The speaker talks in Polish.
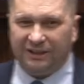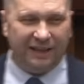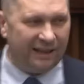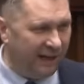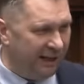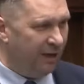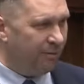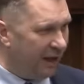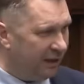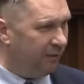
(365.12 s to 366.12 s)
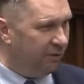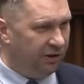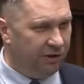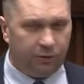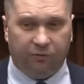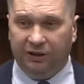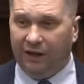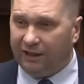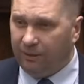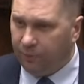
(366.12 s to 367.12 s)
zadaniem Rady Ministrów i
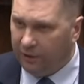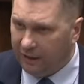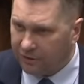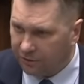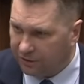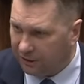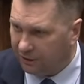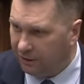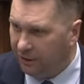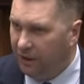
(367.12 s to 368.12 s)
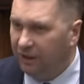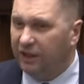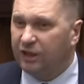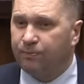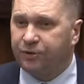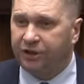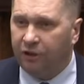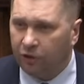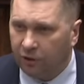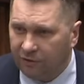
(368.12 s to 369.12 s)
na tym polega rządzenie jest
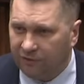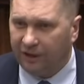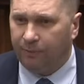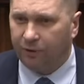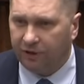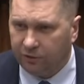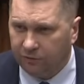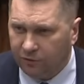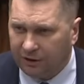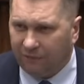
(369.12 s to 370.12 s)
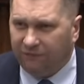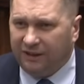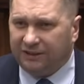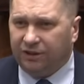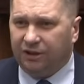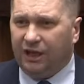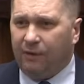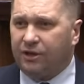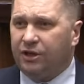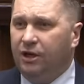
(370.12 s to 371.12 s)
przygotowywanie projektów ustaw. Wy chcecie
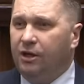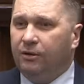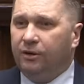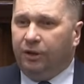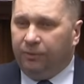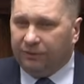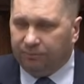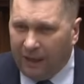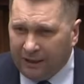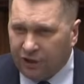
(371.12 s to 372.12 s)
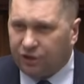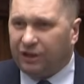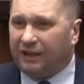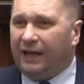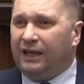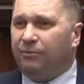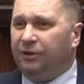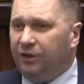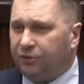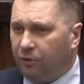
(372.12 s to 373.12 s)
działać i badać, czy Rada
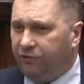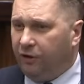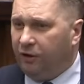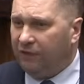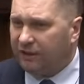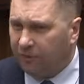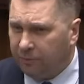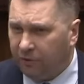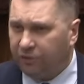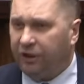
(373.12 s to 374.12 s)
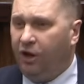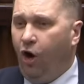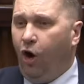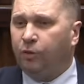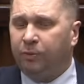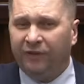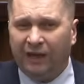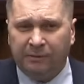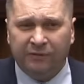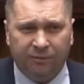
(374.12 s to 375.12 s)
Ministrów wykonywała swoje obowiązki?
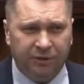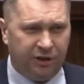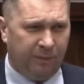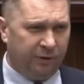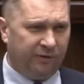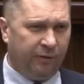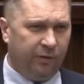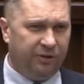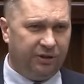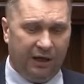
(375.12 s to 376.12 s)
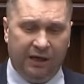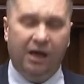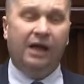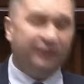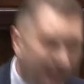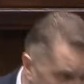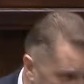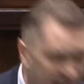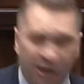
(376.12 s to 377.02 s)
Odpowiadamy wam dzisiaj. Po co wam komisja? Tak,